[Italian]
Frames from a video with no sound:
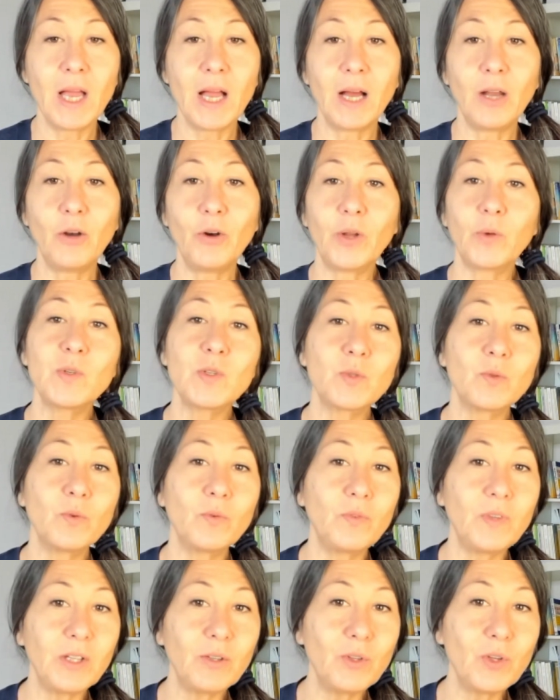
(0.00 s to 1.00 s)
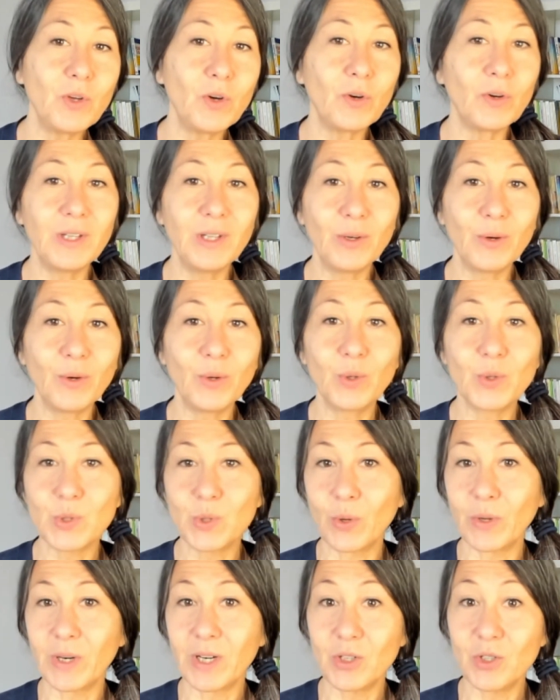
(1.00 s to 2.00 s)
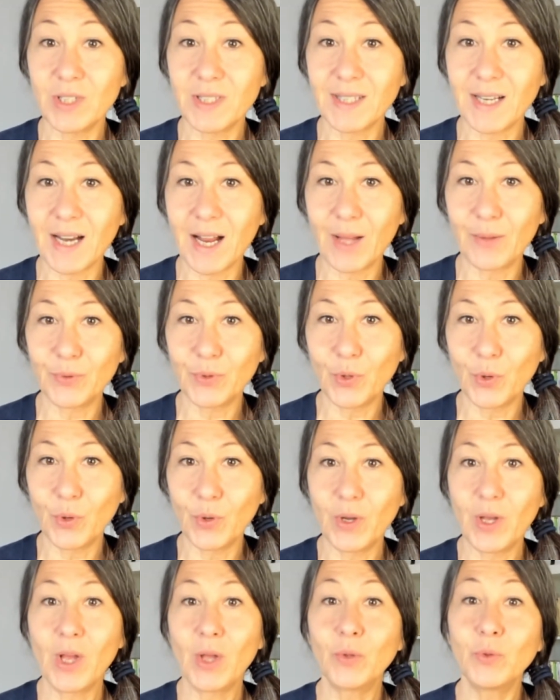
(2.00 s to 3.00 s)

Allora questo video io lo sto registrando